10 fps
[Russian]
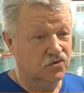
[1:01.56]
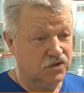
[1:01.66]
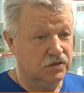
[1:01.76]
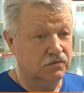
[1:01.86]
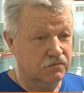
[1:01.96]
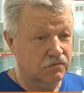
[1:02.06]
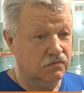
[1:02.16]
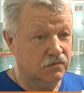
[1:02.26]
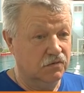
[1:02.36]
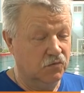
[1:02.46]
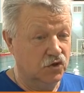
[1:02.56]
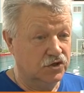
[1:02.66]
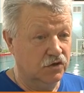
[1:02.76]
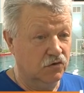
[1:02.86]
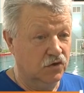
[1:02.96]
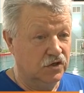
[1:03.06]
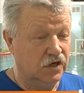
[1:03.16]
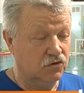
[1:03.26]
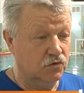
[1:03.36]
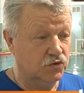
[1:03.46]
уже э, больше года,
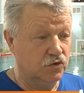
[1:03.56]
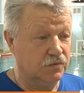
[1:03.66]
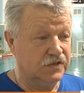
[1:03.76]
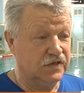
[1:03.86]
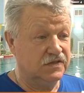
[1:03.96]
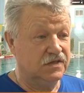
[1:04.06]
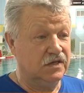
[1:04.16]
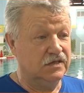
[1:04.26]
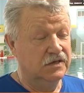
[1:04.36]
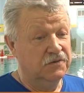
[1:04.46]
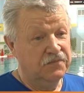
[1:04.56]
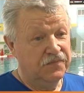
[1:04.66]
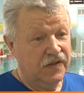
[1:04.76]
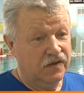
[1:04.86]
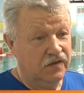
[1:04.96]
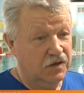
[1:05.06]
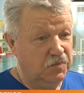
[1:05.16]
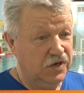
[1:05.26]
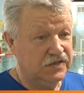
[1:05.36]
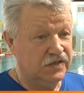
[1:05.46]
о том, чтобы создать на
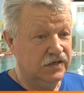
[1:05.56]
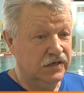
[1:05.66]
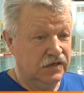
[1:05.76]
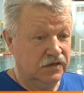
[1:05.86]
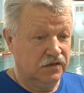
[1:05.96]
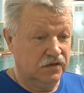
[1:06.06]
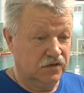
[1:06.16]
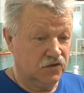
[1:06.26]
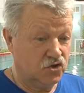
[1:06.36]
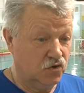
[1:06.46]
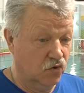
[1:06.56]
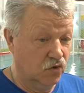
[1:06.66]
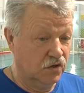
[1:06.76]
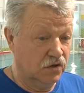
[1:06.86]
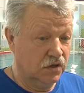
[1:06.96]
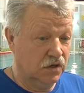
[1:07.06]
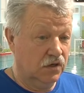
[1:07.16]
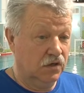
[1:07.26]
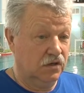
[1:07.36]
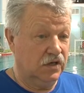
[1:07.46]
базе э, школ,
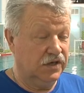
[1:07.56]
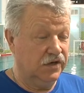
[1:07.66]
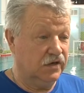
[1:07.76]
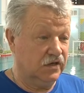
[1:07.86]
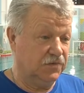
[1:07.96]
таких как